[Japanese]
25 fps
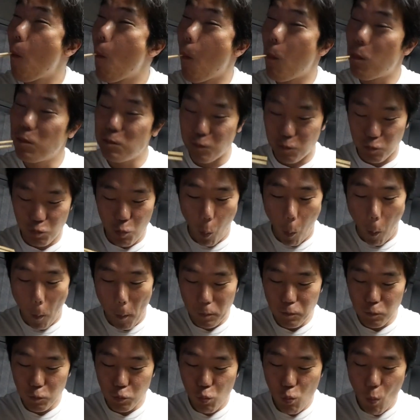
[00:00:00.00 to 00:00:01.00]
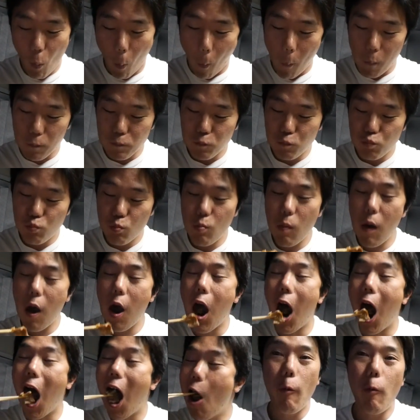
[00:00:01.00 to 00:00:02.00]
うんう
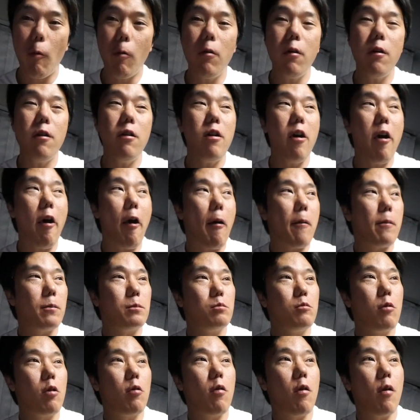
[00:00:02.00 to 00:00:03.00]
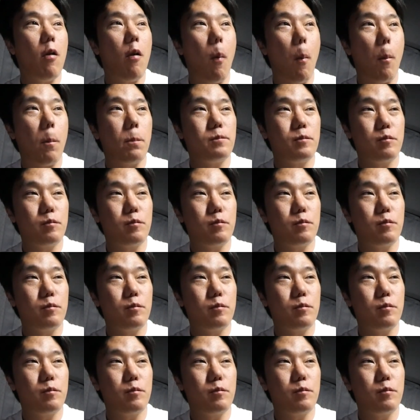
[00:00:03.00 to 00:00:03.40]
まいこれね僕